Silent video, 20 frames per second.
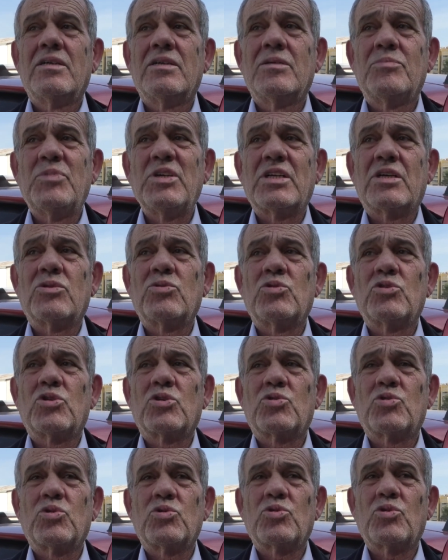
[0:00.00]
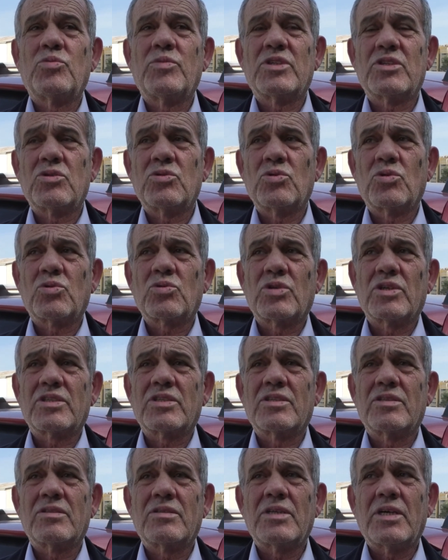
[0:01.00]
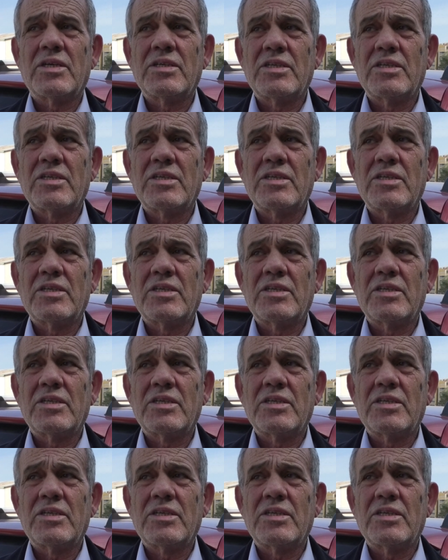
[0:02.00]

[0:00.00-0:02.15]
e, bir an önce çözülmesi noktasında